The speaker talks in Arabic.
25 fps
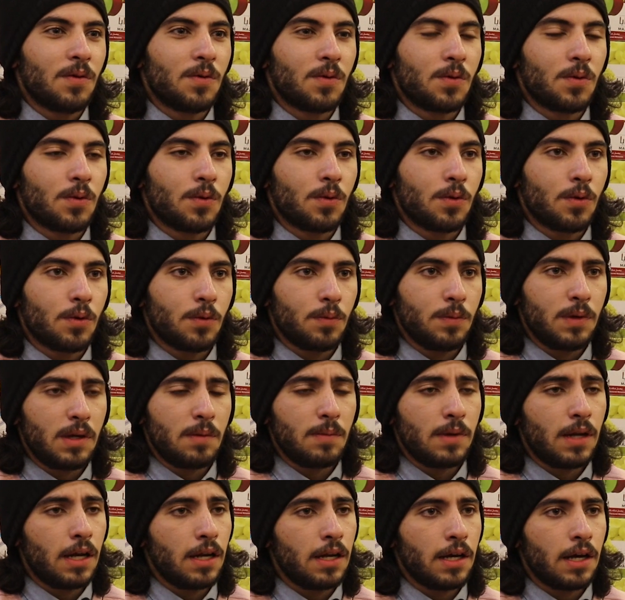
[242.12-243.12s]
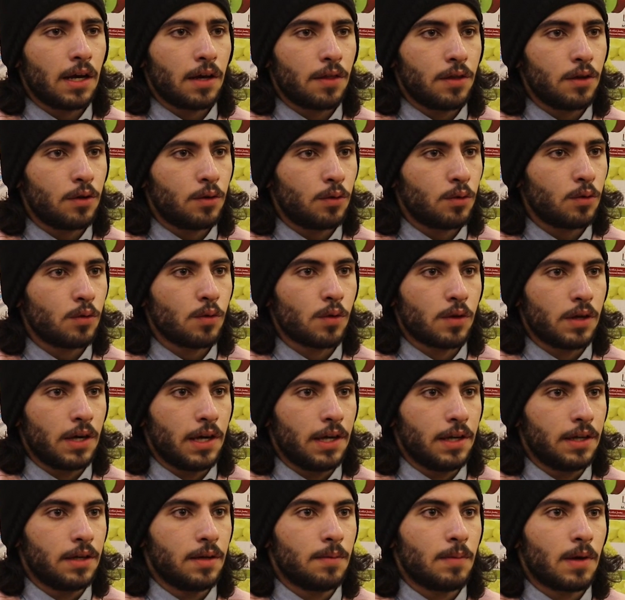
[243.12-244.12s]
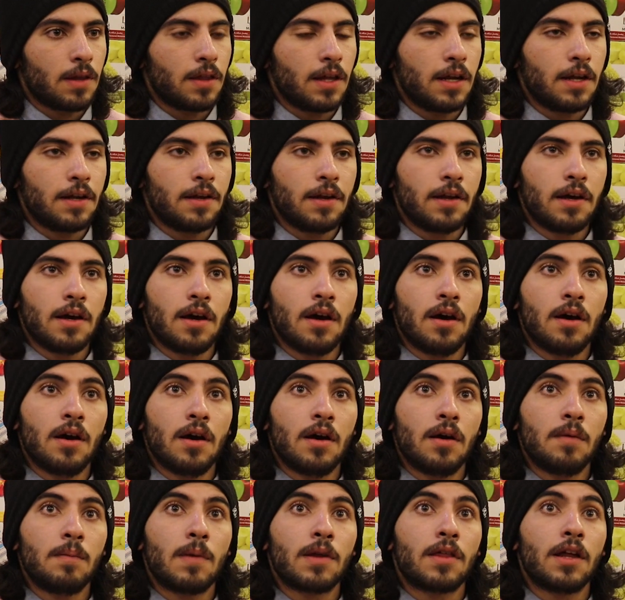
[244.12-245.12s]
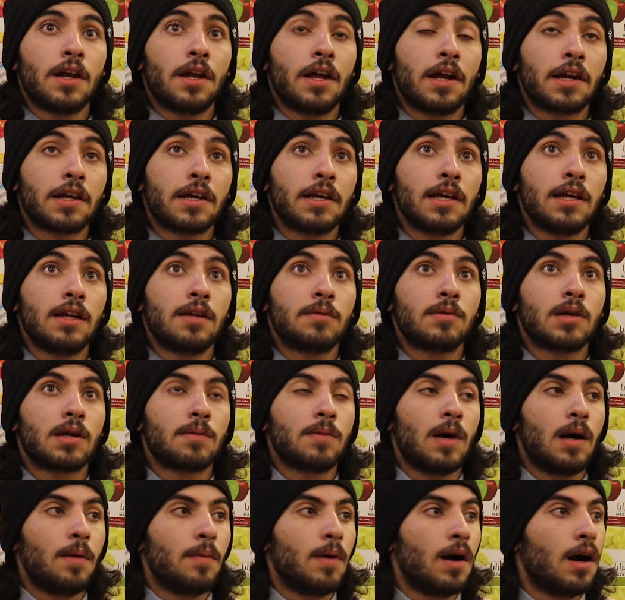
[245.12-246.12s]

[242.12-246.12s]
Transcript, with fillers: وبنعمل عليها كثير عروض يعني مثلا آه، مثلا ارجيل بتربح